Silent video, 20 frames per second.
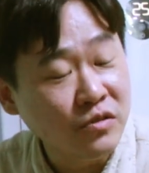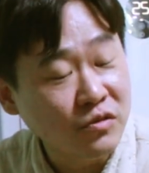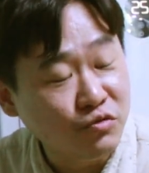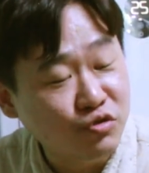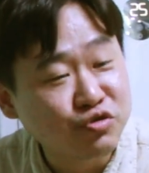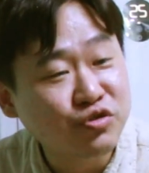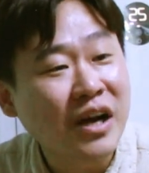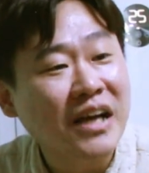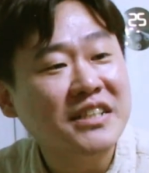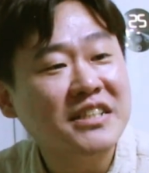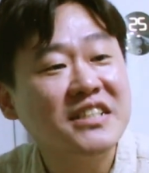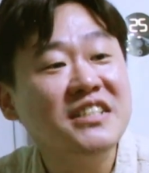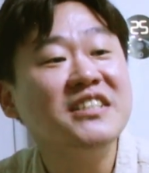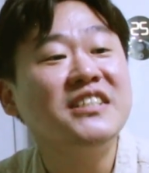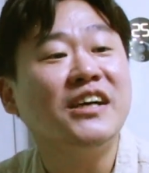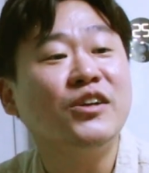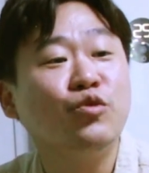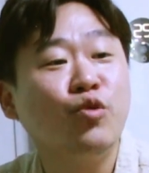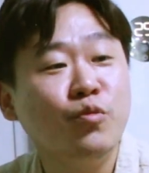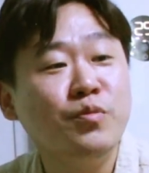누가
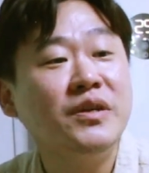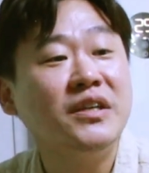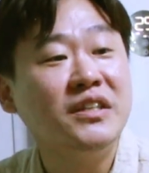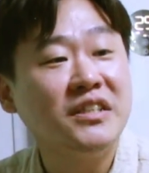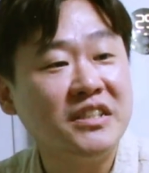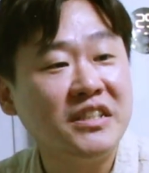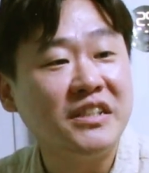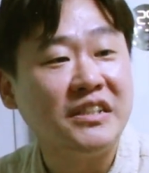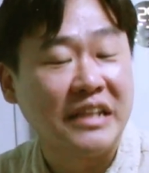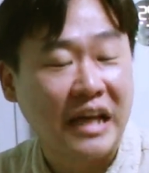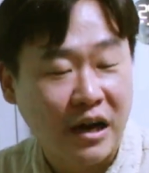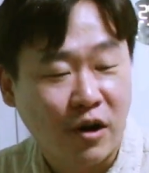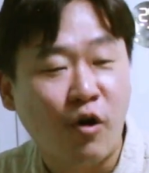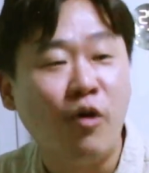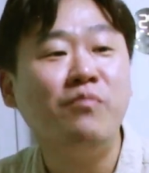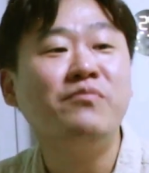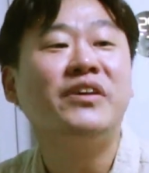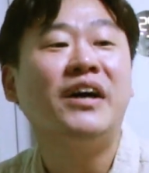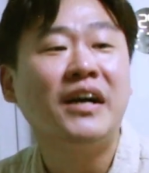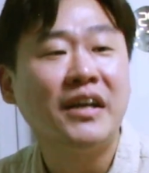진짜 노비인지 내가
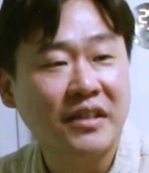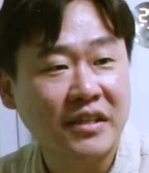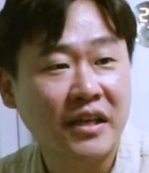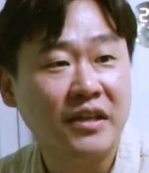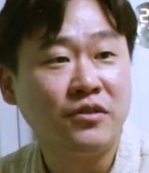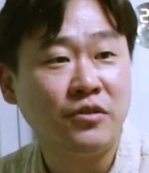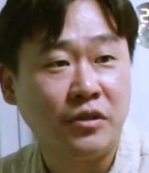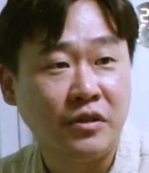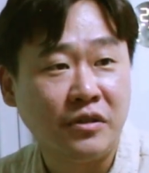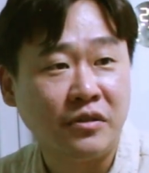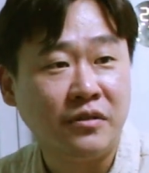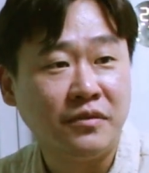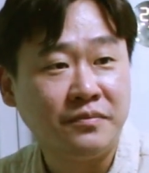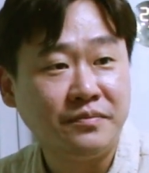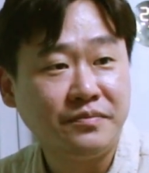검사하겠다는 거예요.